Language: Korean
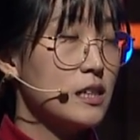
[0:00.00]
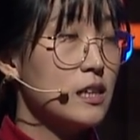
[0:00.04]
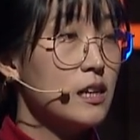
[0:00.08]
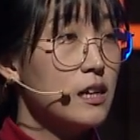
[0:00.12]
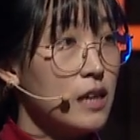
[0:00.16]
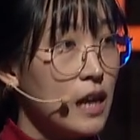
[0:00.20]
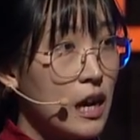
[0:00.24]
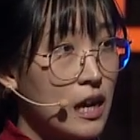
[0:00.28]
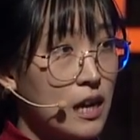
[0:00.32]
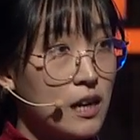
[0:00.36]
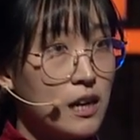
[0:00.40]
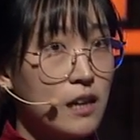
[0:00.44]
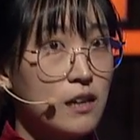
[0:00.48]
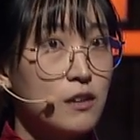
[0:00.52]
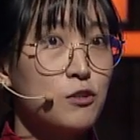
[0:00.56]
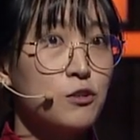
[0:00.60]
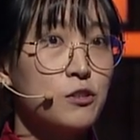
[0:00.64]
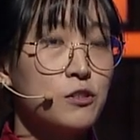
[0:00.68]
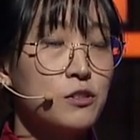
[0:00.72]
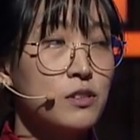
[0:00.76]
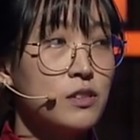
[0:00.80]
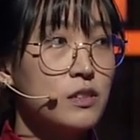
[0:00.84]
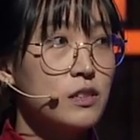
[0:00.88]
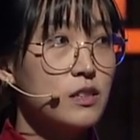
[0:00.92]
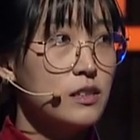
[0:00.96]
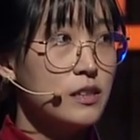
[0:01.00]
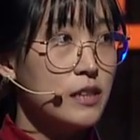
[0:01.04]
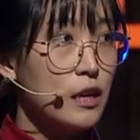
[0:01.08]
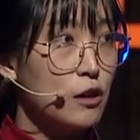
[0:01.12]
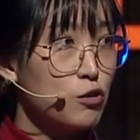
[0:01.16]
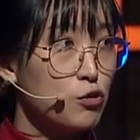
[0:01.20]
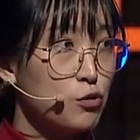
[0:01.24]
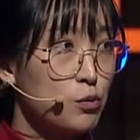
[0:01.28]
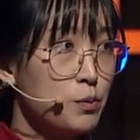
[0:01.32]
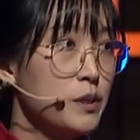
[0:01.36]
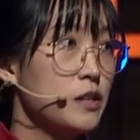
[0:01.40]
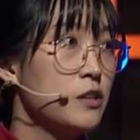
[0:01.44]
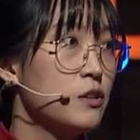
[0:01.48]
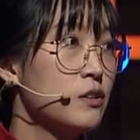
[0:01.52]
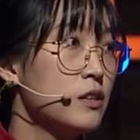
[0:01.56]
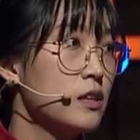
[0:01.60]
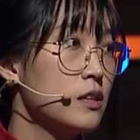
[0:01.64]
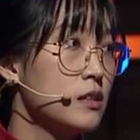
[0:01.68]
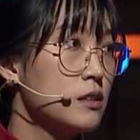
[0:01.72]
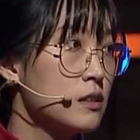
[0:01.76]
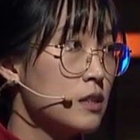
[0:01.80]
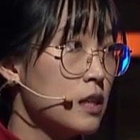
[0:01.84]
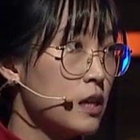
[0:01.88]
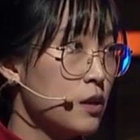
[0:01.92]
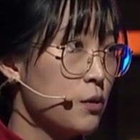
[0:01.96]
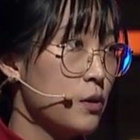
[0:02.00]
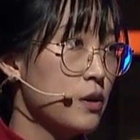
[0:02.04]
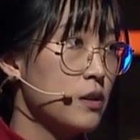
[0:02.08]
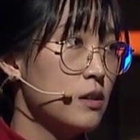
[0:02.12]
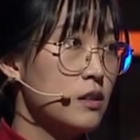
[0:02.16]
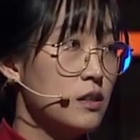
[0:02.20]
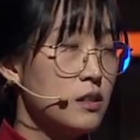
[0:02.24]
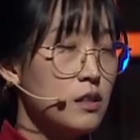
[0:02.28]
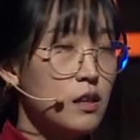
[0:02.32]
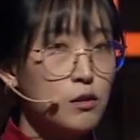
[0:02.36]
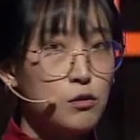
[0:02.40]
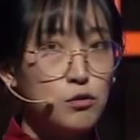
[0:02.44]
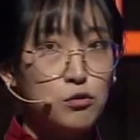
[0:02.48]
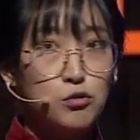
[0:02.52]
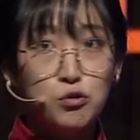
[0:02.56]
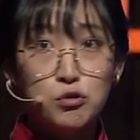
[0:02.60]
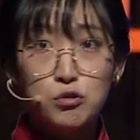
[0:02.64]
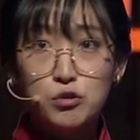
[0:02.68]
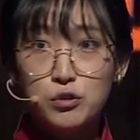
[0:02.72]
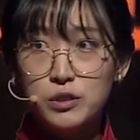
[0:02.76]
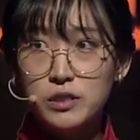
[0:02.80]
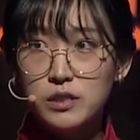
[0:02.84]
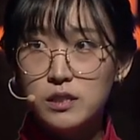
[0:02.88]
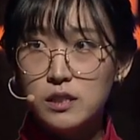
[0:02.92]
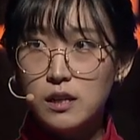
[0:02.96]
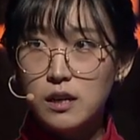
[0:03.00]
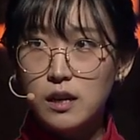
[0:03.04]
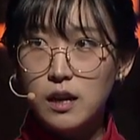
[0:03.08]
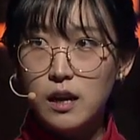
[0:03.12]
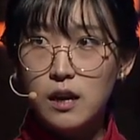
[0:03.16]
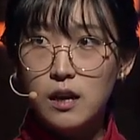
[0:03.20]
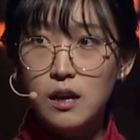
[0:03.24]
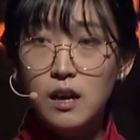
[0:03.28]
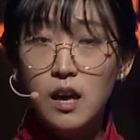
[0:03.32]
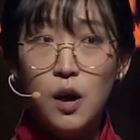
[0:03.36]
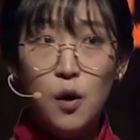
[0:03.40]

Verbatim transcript: 약한 것을 자꾸 밀어내는 사회를 이대로 두고 있는가?